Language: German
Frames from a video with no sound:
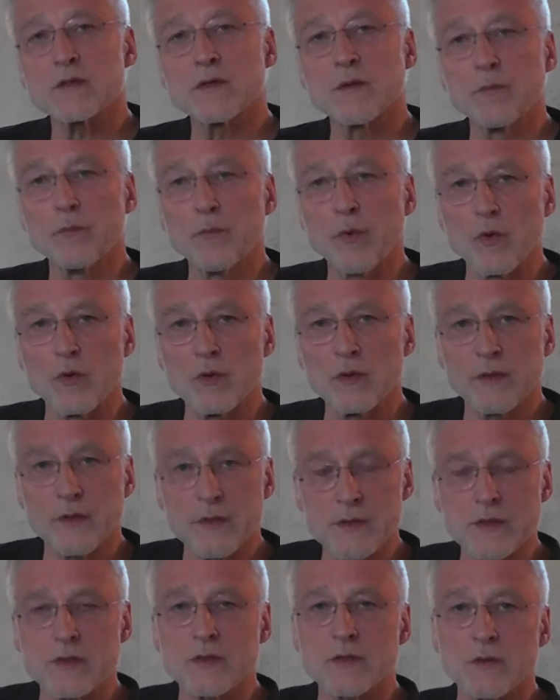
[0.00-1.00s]
Symbol
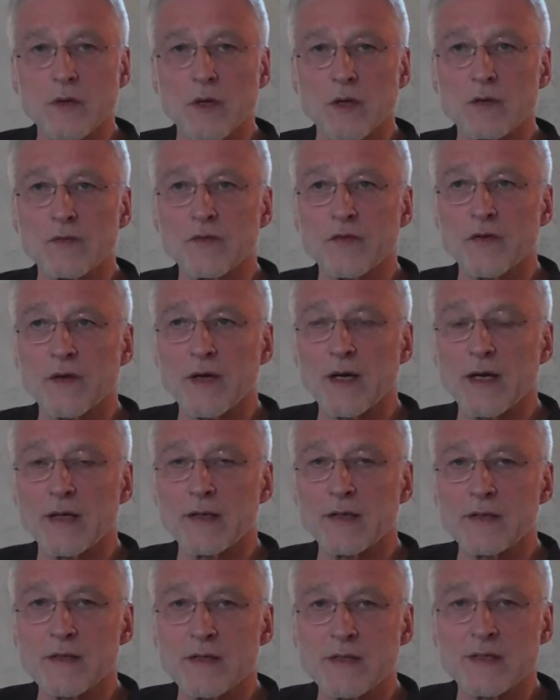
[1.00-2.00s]
dieses
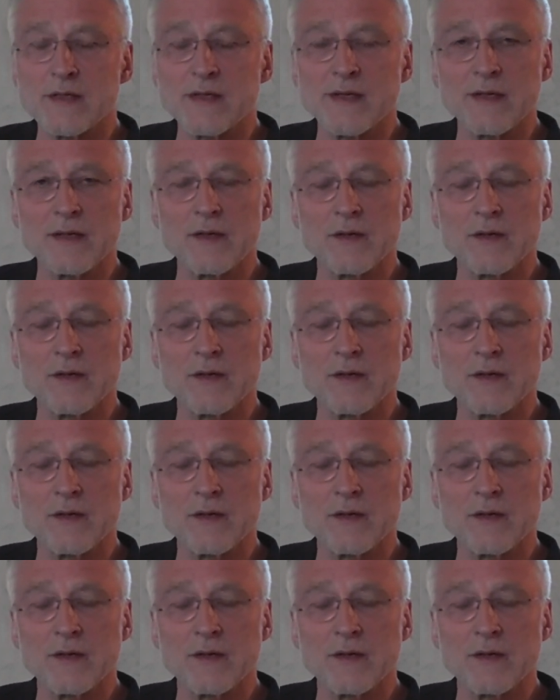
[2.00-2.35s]
Dorfpfades